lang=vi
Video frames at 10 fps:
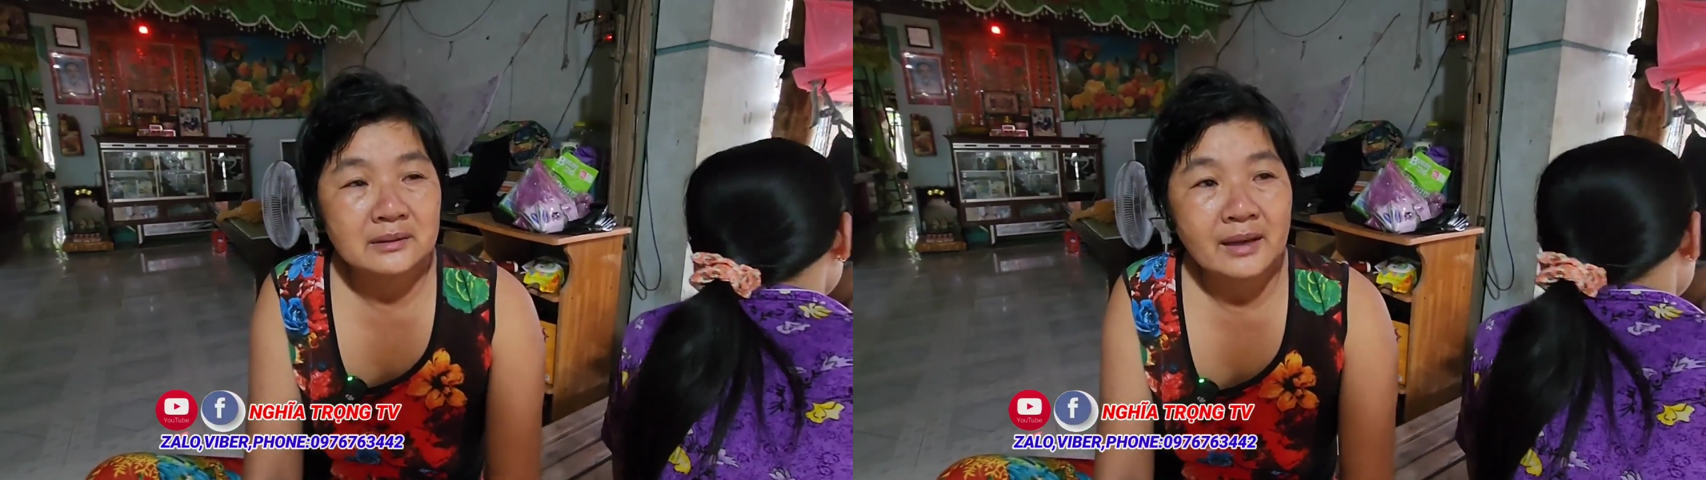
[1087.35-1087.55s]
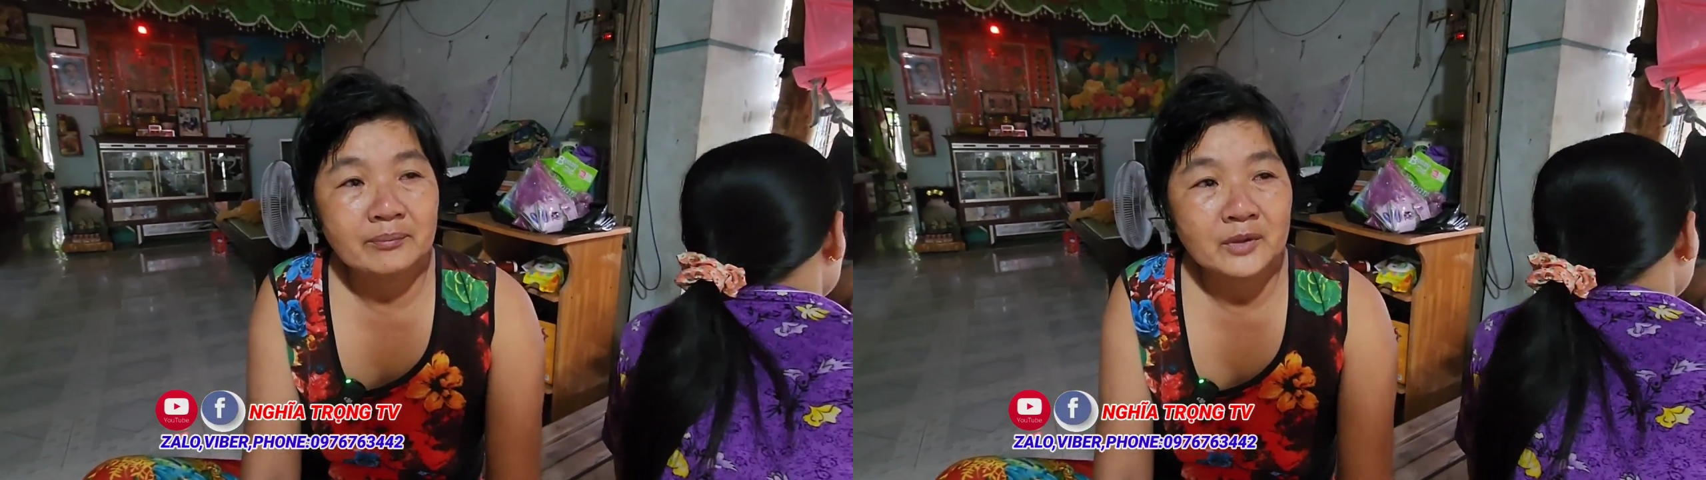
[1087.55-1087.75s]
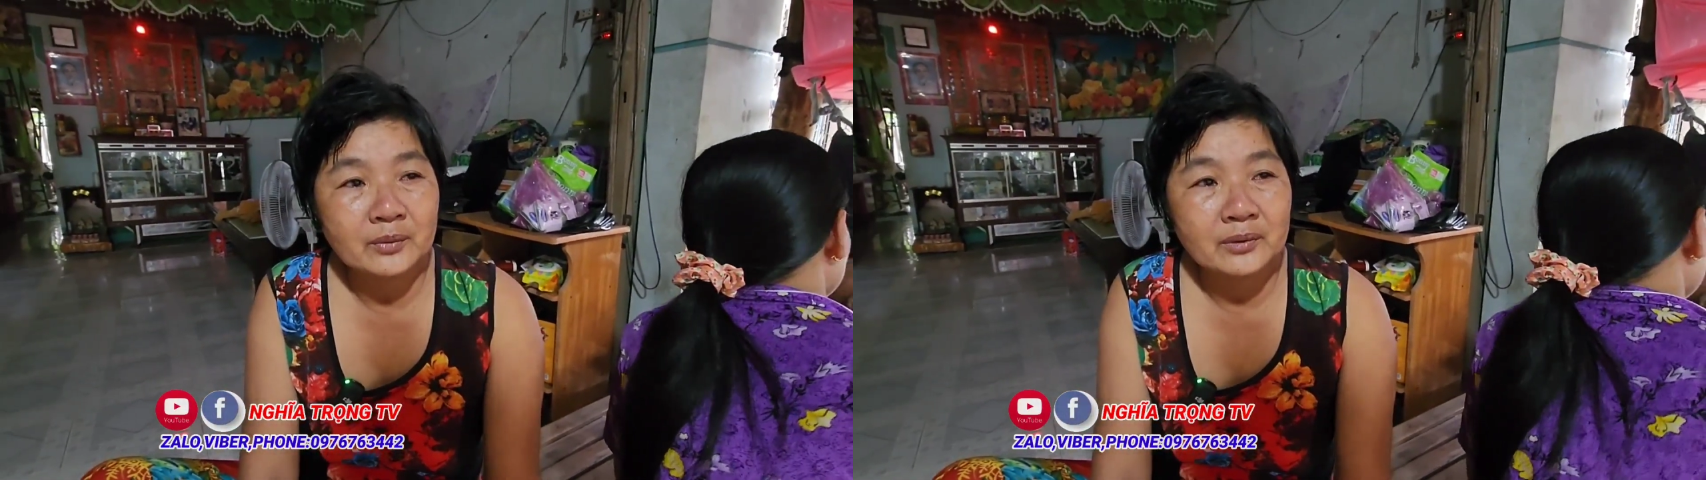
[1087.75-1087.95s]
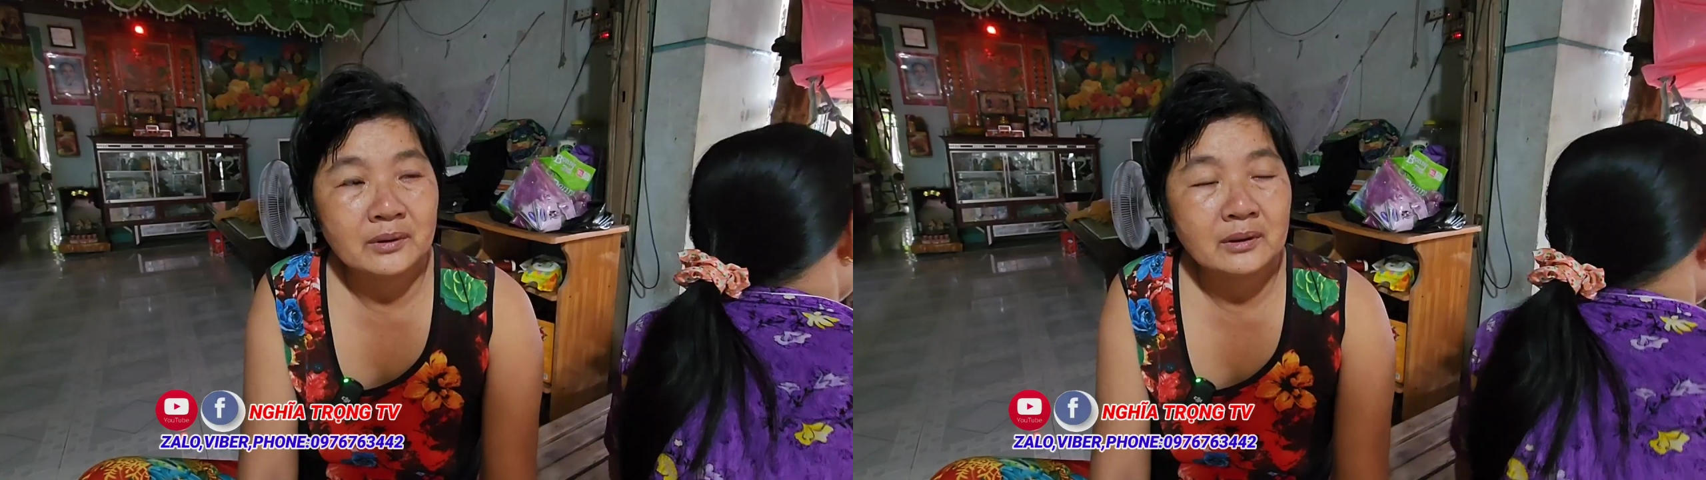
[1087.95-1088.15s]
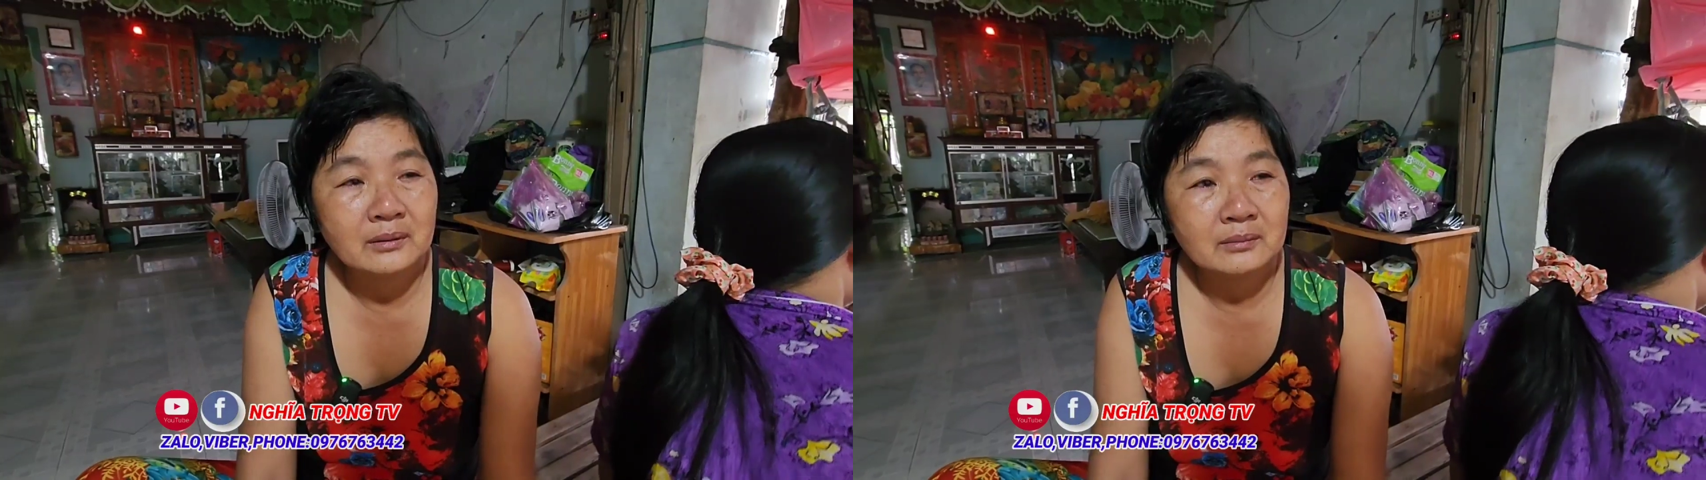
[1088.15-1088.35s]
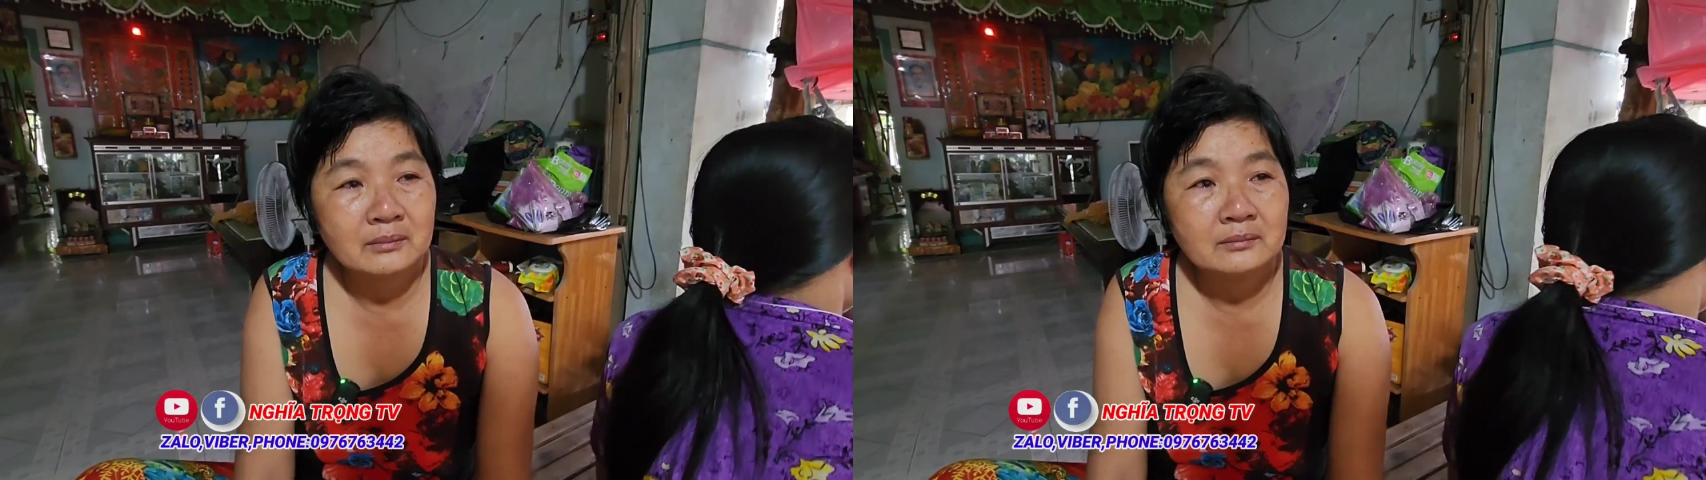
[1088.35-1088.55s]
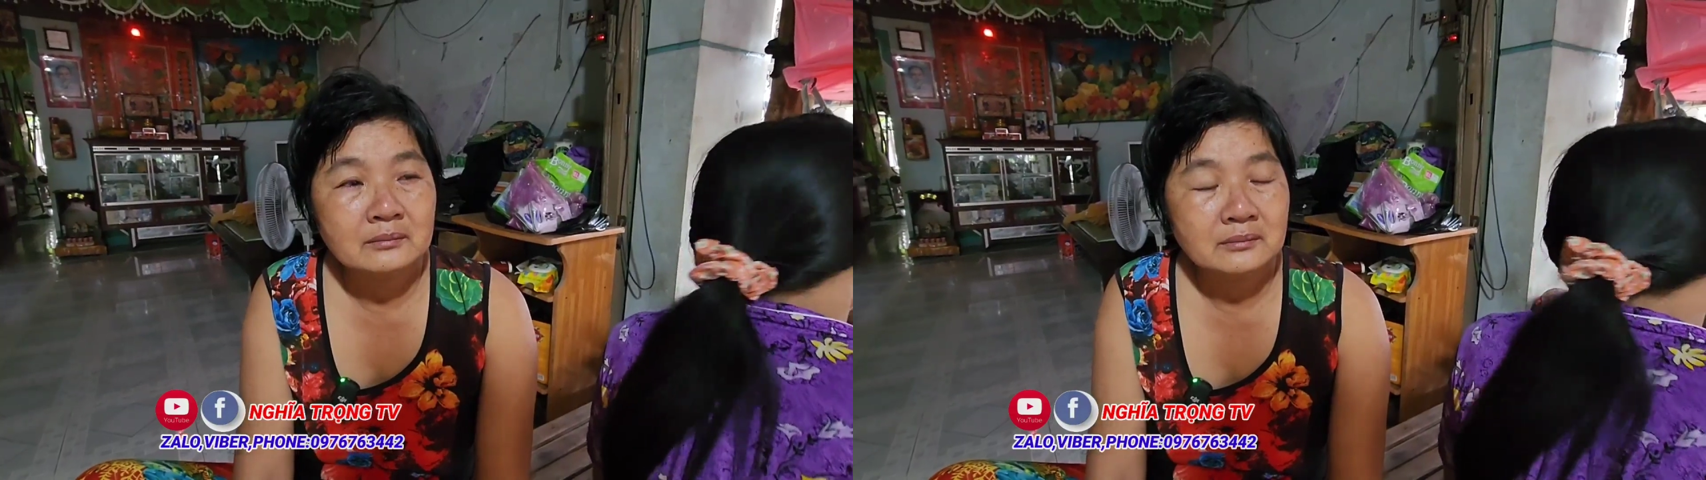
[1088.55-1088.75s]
8 tuổi ờ,